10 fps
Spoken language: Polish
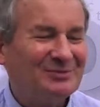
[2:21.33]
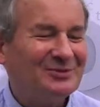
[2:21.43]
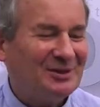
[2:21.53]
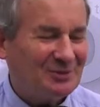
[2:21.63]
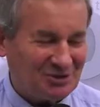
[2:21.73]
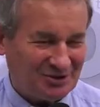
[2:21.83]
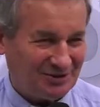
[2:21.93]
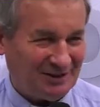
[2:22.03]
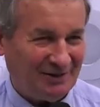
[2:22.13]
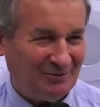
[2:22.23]
nie możesz
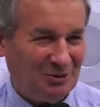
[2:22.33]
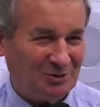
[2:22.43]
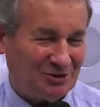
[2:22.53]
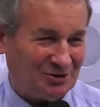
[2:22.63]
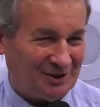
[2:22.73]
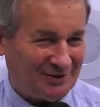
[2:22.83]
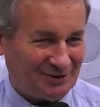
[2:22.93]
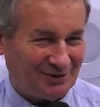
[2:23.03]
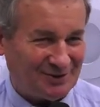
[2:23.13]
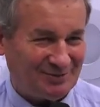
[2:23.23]
na minutę się
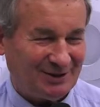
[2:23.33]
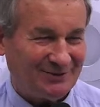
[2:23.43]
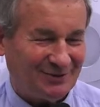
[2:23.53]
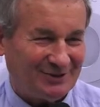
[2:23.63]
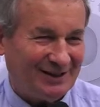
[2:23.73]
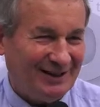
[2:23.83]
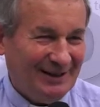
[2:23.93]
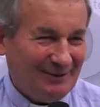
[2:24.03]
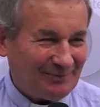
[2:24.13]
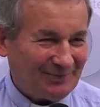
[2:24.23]
oderwać od smartfona,
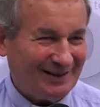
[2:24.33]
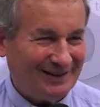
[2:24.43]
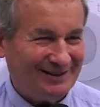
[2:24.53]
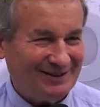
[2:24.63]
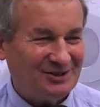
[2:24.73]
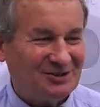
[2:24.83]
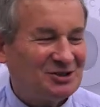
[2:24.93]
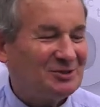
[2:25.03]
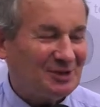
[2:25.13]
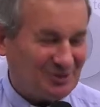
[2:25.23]
yy,
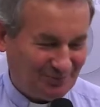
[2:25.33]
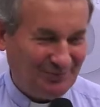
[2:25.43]
trzymasz